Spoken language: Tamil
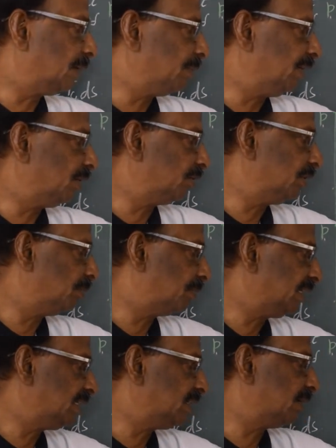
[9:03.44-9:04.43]
நம்ம இன்னும் கொஞ்சம்
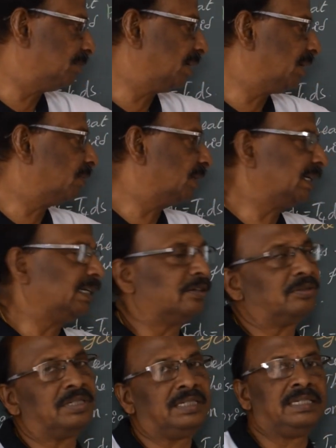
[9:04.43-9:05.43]
படிச்சிட்டோம்னா உனக்கு
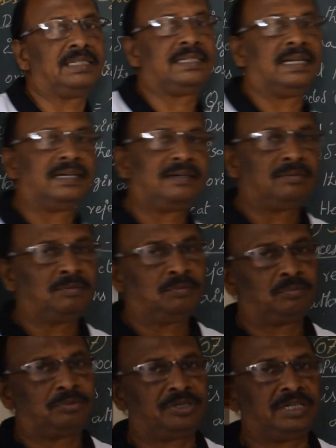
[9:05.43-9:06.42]
இன்னும் கொஞ்சம் ஈஸியாக
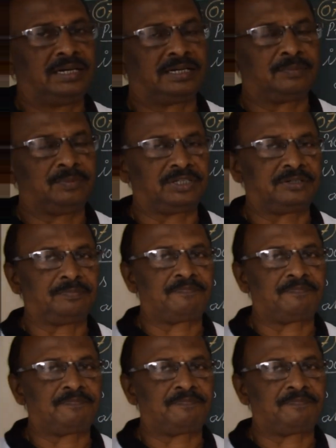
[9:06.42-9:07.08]
புரிய ஆரம்பிக்கும்